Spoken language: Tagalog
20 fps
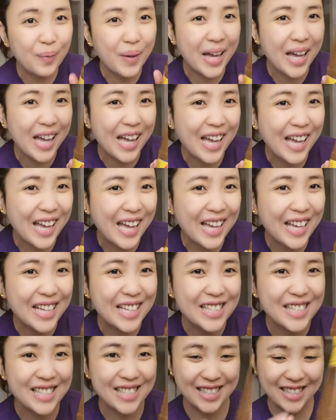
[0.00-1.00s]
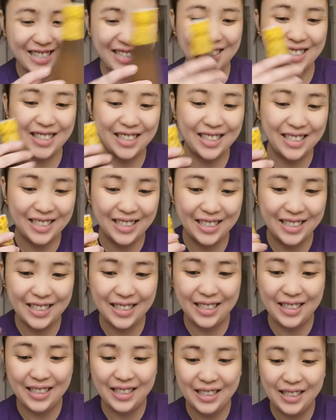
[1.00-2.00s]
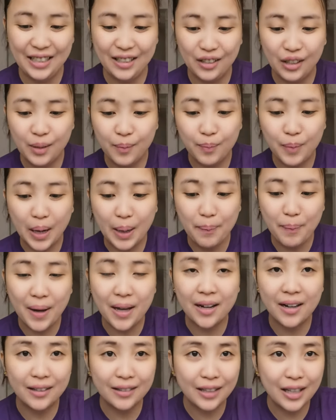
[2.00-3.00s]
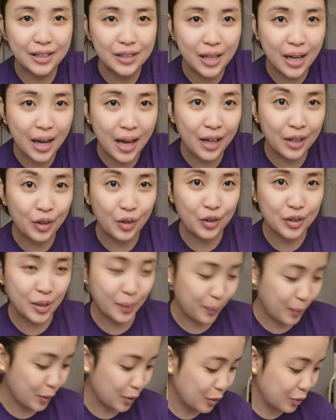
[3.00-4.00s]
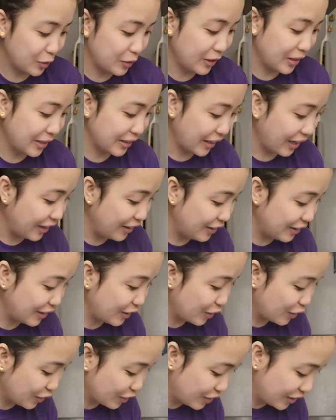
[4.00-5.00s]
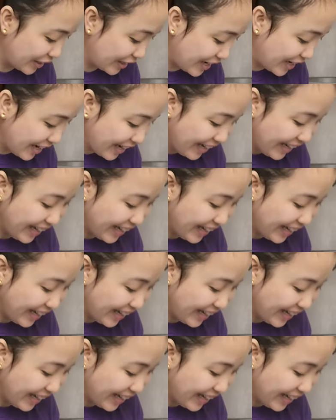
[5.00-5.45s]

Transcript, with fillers: Tomas. Diba? Parang nasa, ano, sa pure gold lang tayo na grocery.